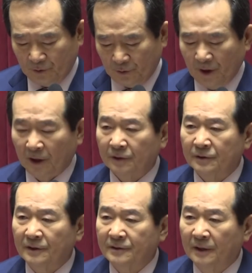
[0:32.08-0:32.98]

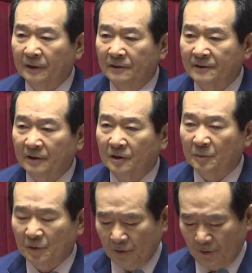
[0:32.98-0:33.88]
존경하는
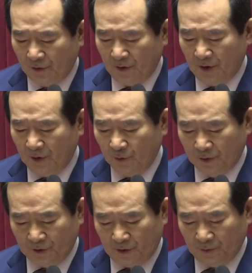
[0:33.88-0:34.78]
예산결산특별위원회
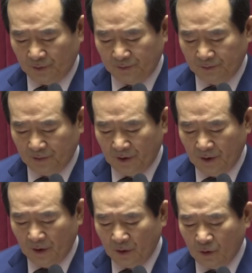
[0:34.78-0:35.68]
위원 여러분,
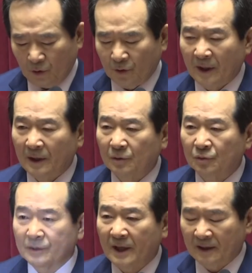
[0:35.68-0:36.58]
코로나
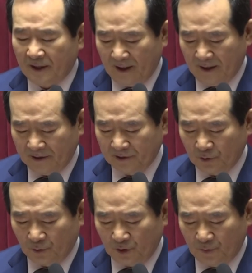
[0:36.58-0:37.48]
일구 사태가
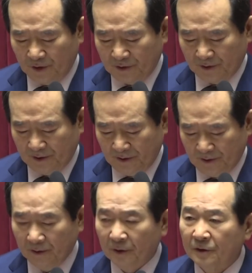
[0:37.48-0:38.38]
지속되면서
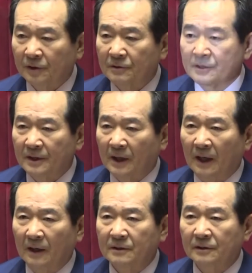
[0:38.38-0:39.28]

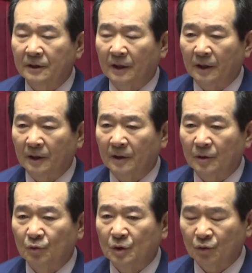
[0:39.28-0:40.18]
경제가 크게
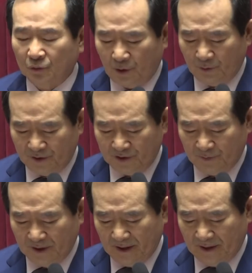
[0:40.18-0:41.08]
위축되고
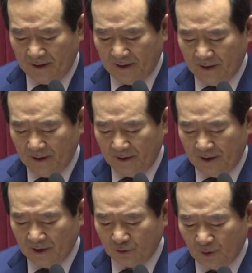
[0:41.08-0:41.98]
있습니다.
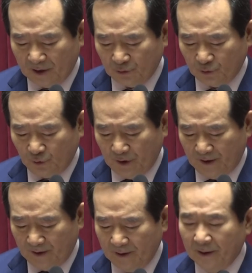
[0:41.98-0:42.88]
내수와
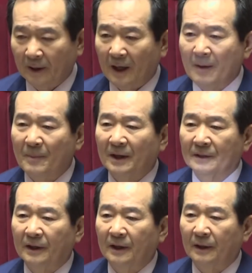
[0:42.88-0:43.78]
수출이
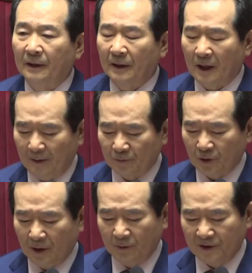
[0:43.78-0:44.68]
가파르게
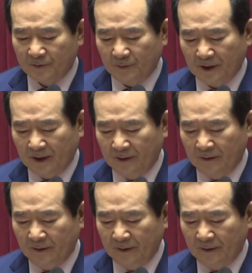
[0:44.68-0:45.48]
감소하고 있습니다.